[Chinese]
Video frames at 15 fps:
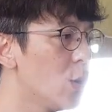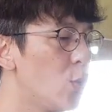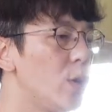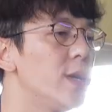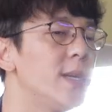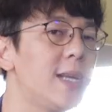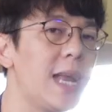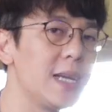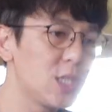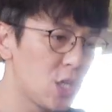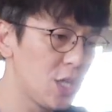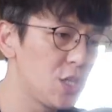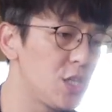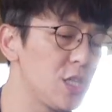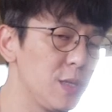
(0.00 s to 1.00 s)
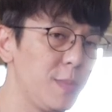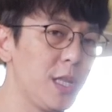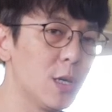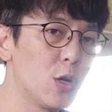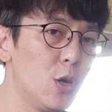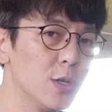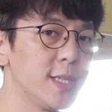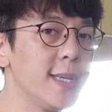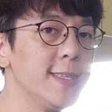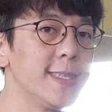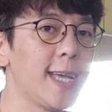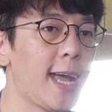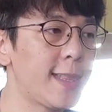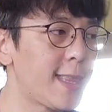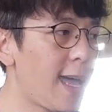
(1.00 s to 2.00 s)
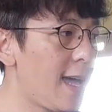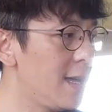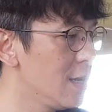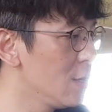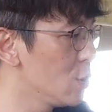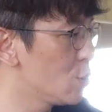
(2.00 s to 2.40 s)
为了让车室里面的空间加大，